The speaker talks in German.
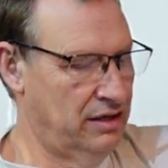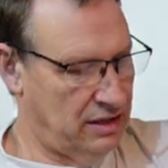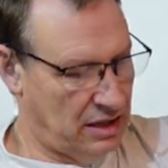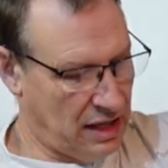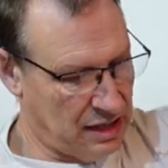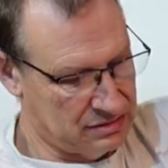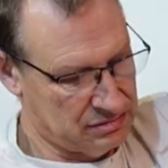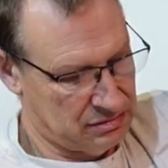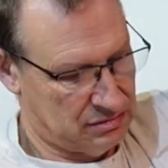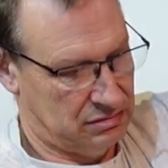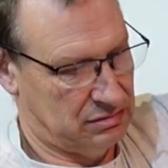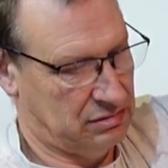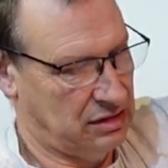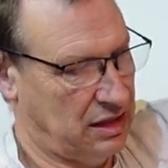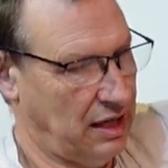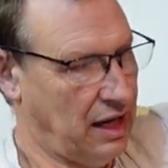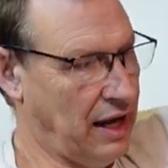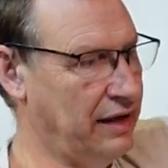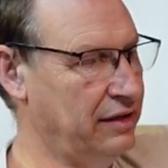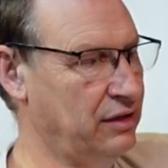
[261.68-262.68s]
also ein
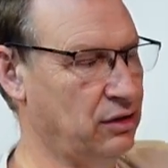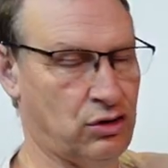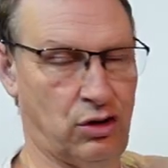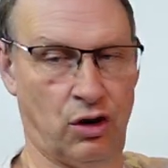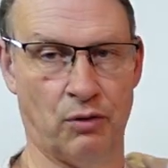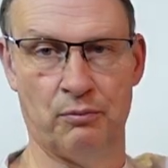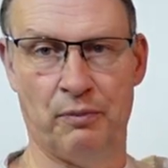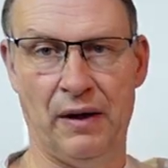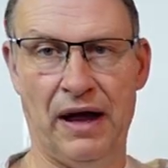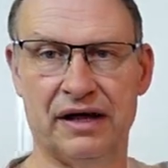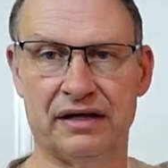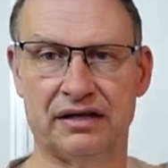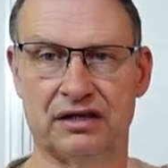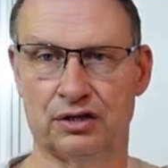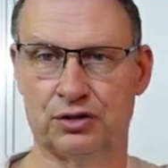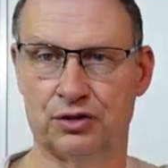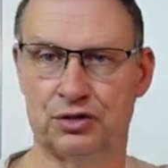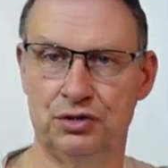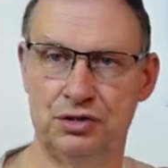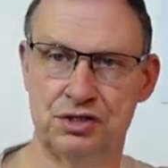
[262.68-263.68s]
kleiner, kompakter
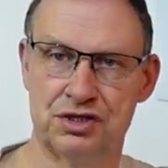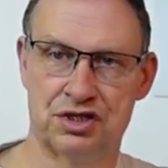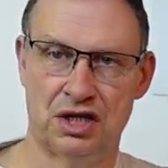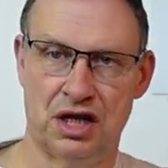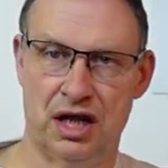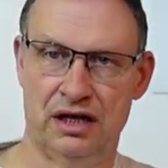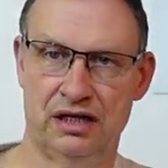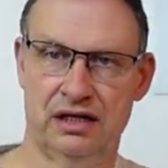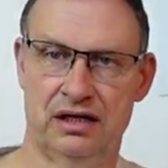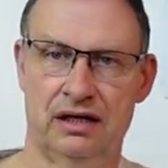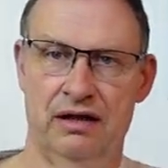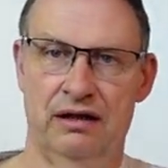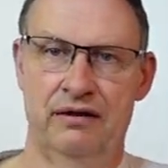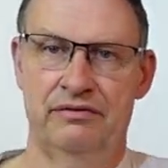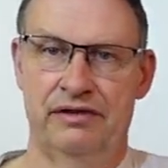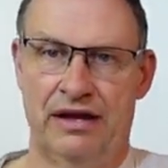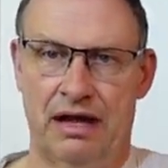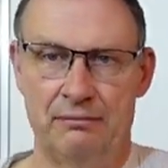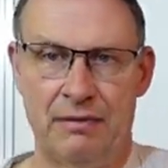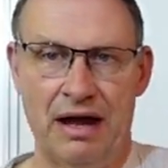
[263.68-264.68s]
Kühlschrank.
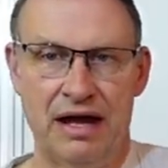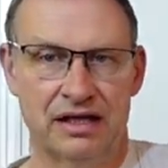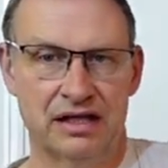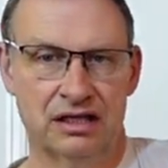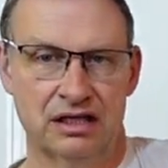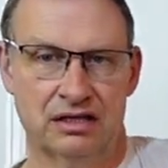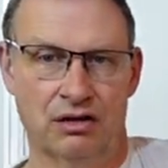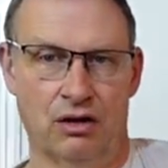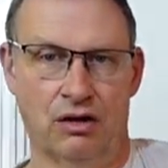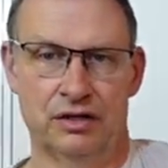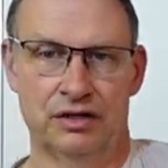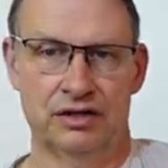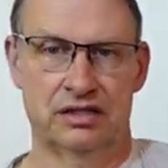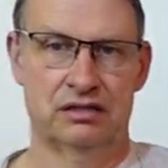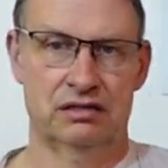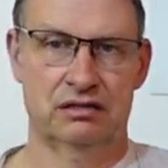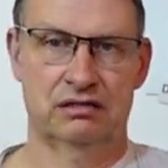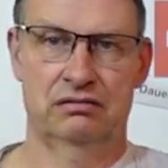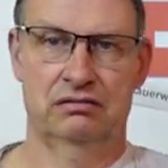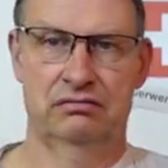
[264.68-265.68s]
Da mache ich
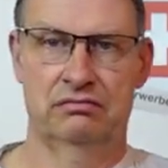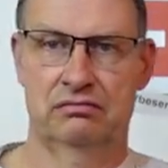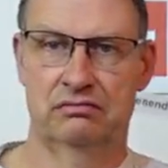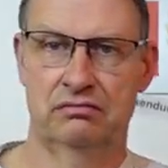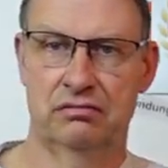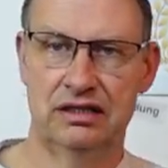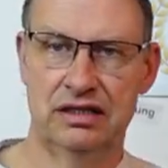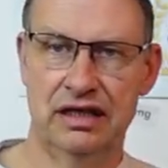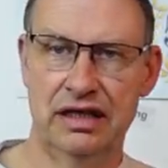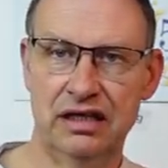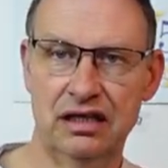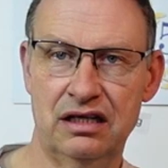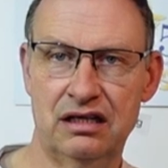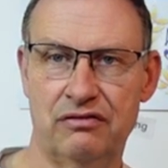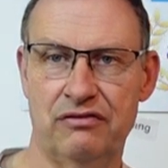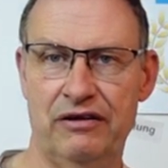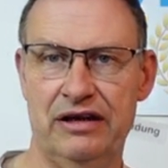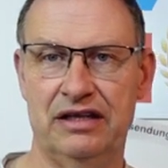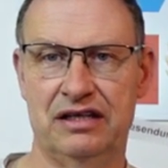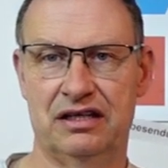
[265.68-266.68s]
euch einen
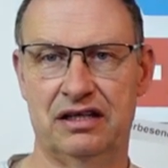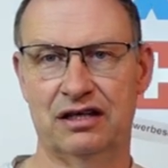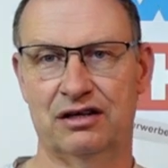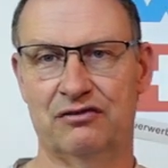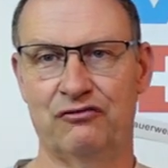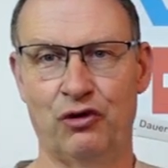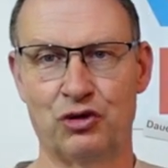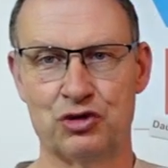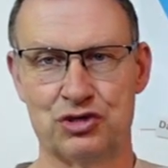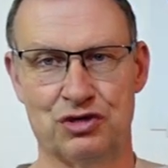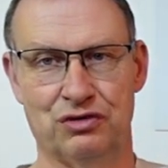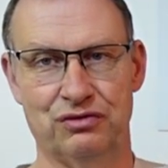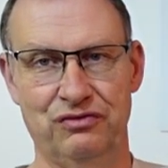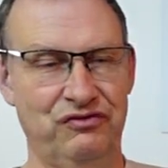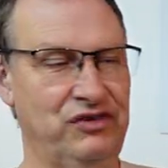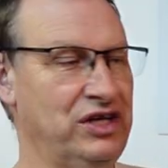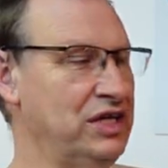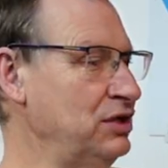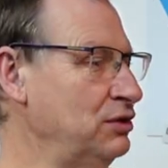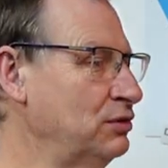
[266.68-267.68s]
Link, wenn ich irgendwo schon ein
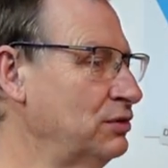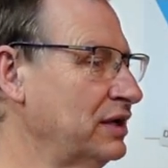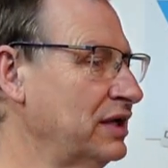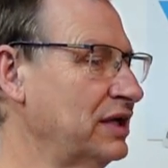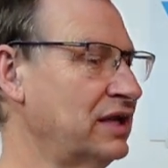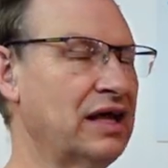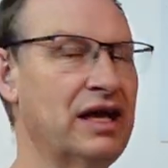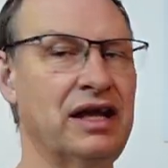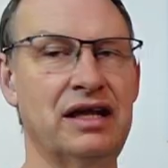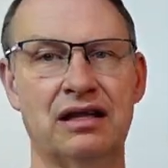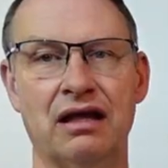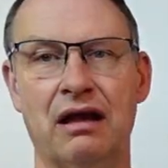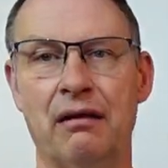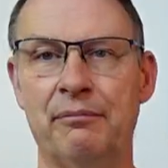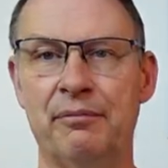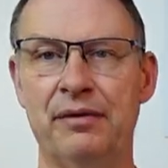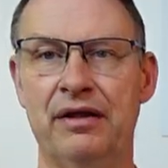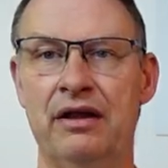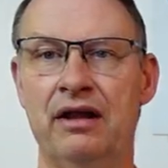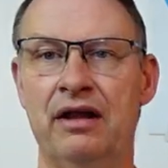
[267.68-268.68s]
Video gedreht
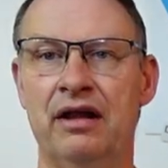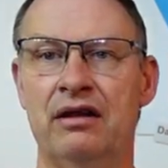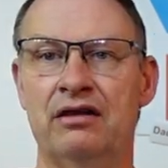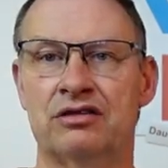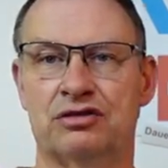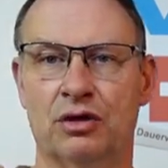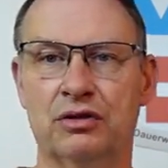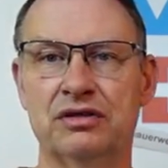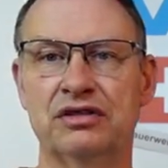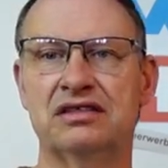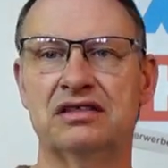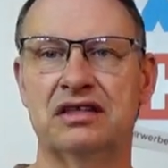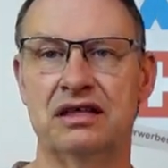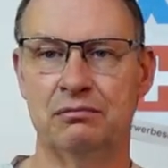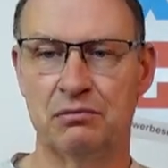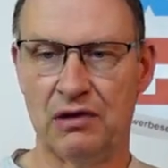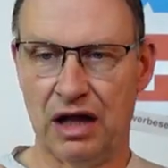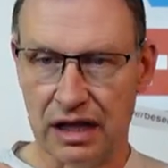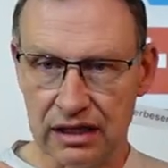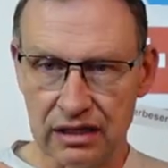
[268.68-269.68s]
habe. Sonst
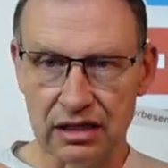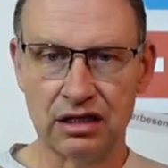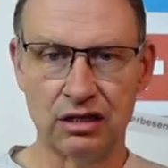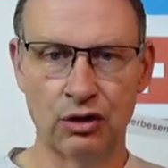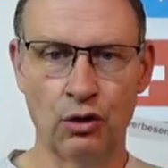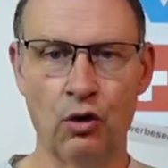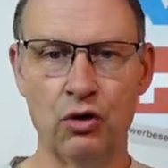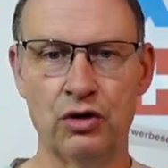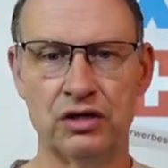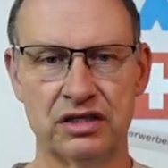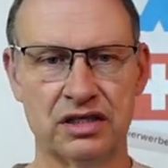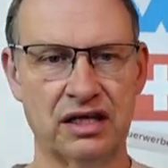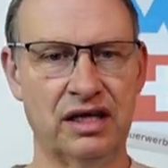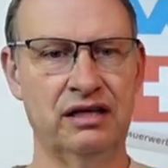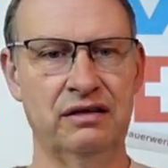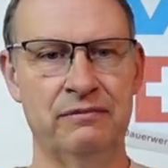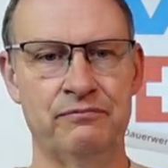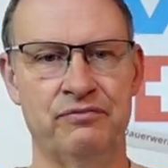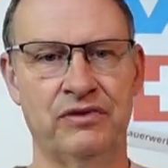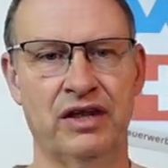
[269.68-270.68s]
im Katalog
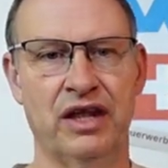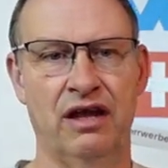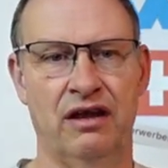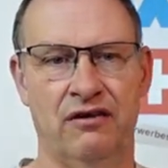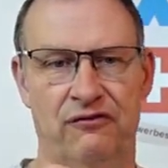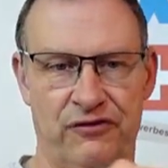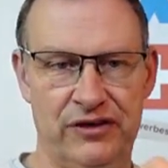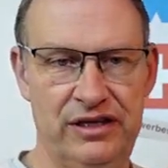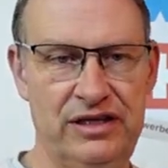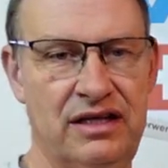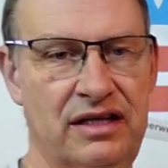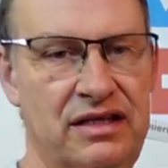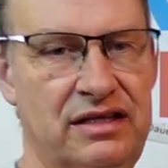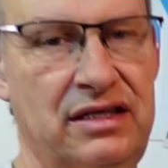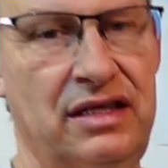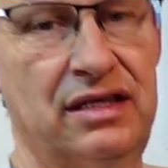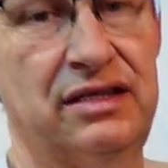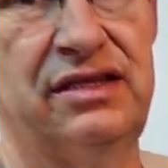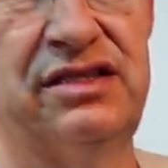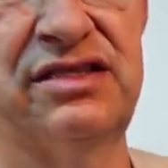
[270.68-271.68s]
drin findet
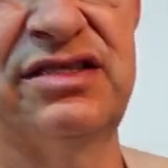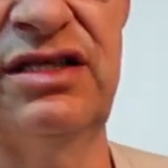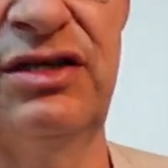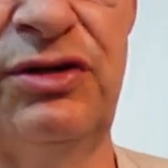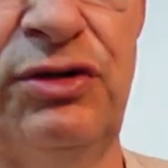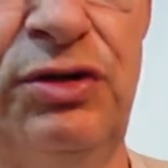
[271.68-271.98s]
ihr diesen